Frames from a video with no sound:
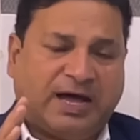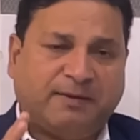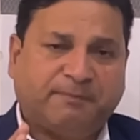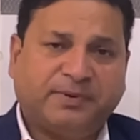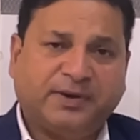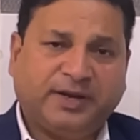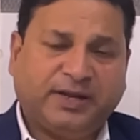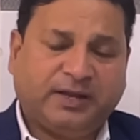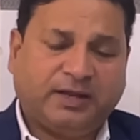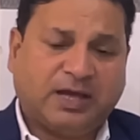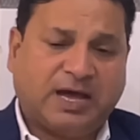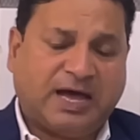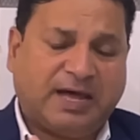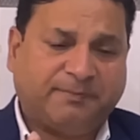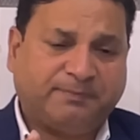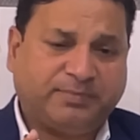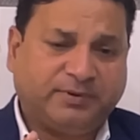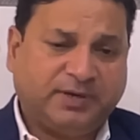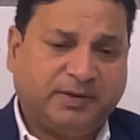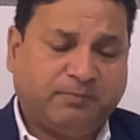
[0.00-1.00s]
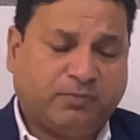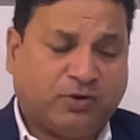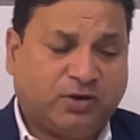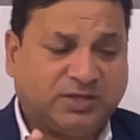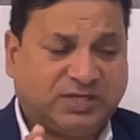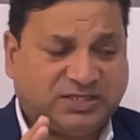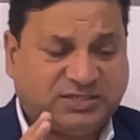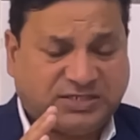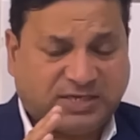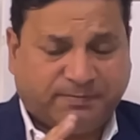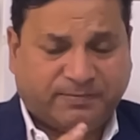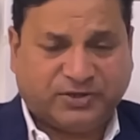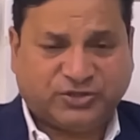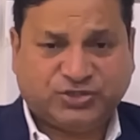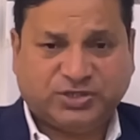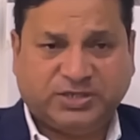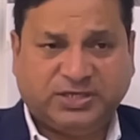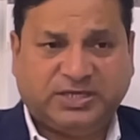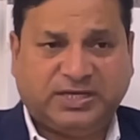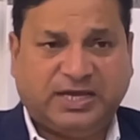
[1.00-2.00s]
आपने आपने बहुत अच्छा
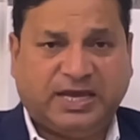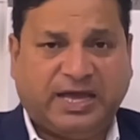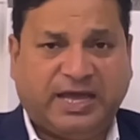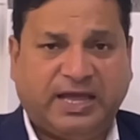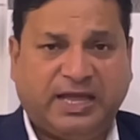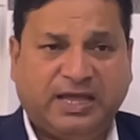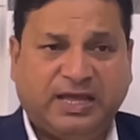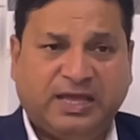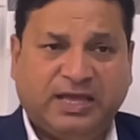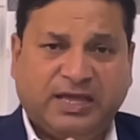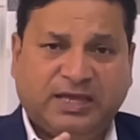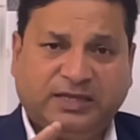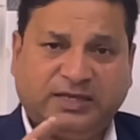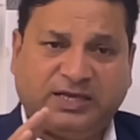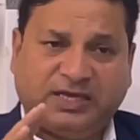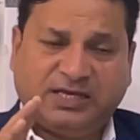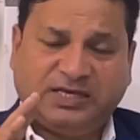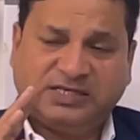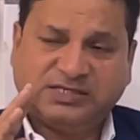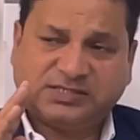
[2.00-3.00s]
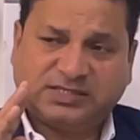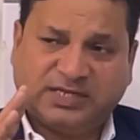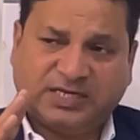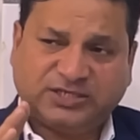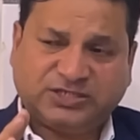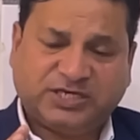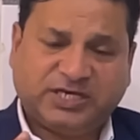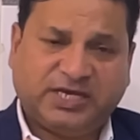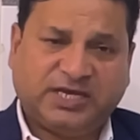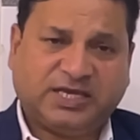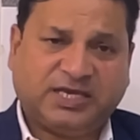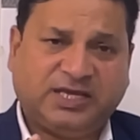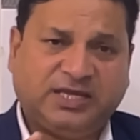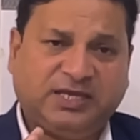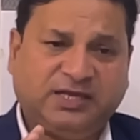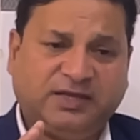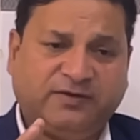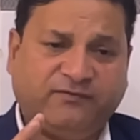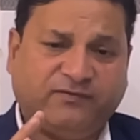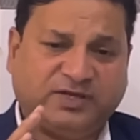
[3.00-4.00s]
प्रश्न किया है कि इस नशे
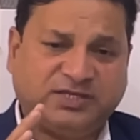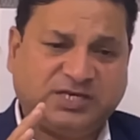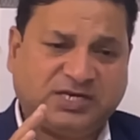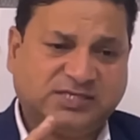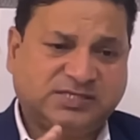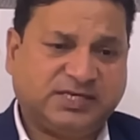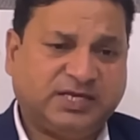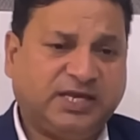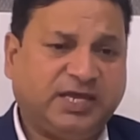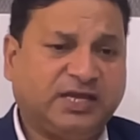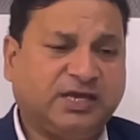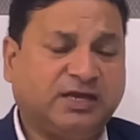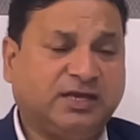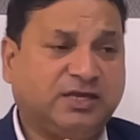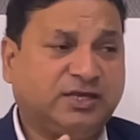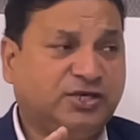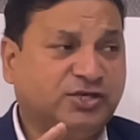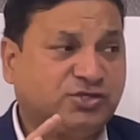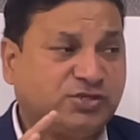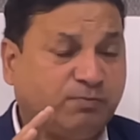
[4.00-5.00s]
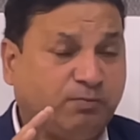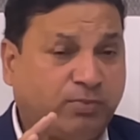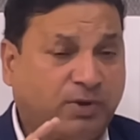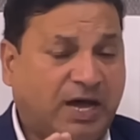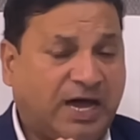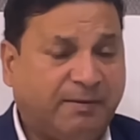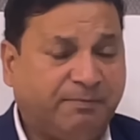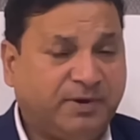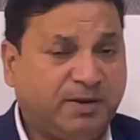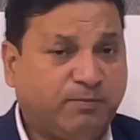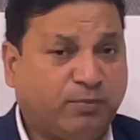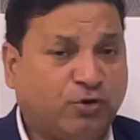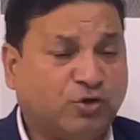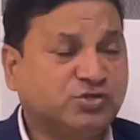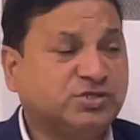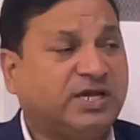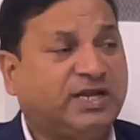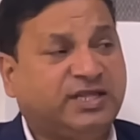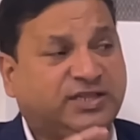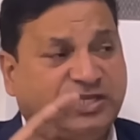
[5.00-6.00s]
की वजह से किस आपने
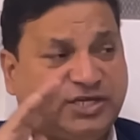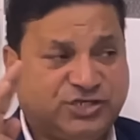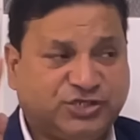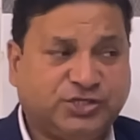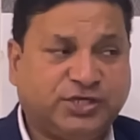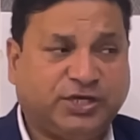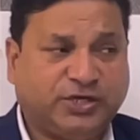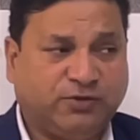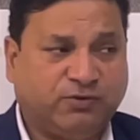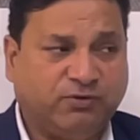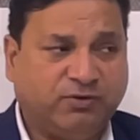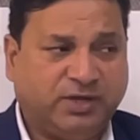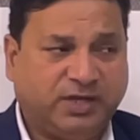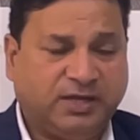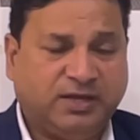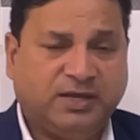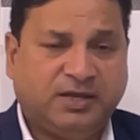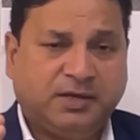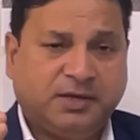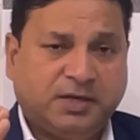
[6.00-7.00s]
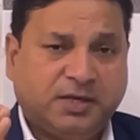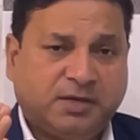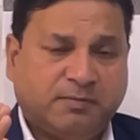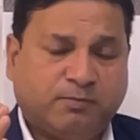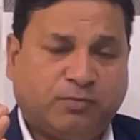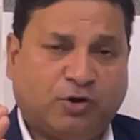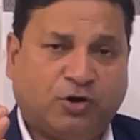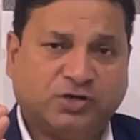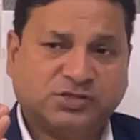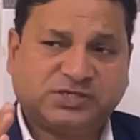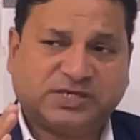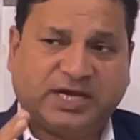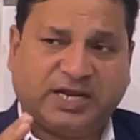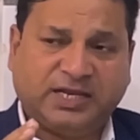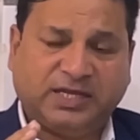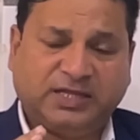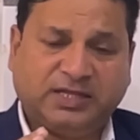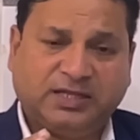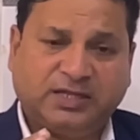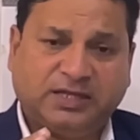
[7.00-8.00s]
बहुत सारे देश देखे होंगे बहुत
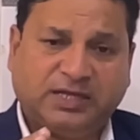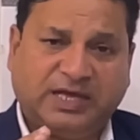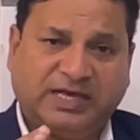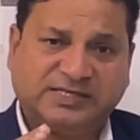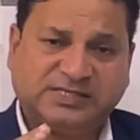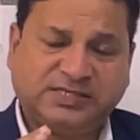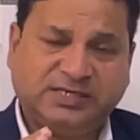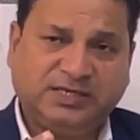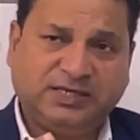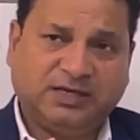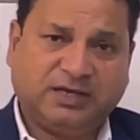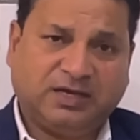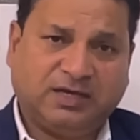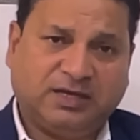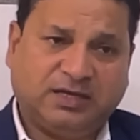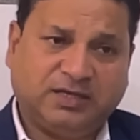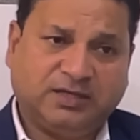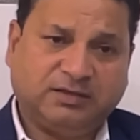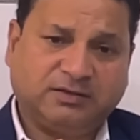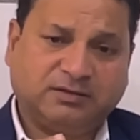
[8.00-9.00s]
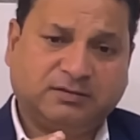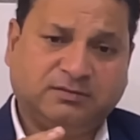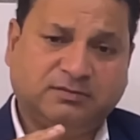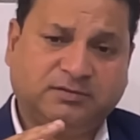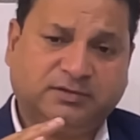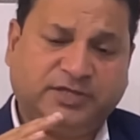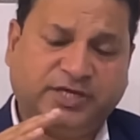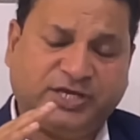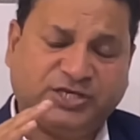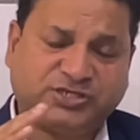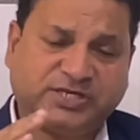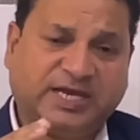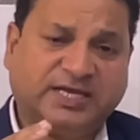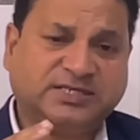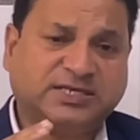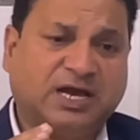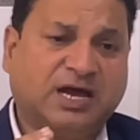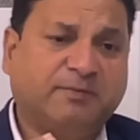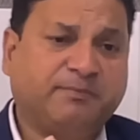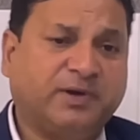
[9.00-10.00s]
सारे ऐसी देश हैं
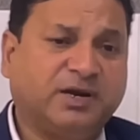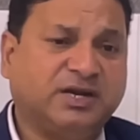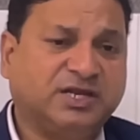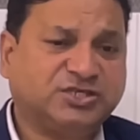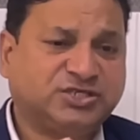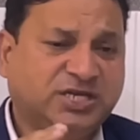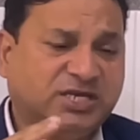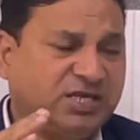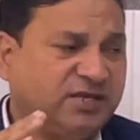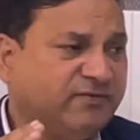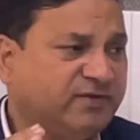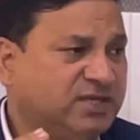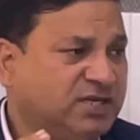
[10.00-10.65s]
जहां पर नशे की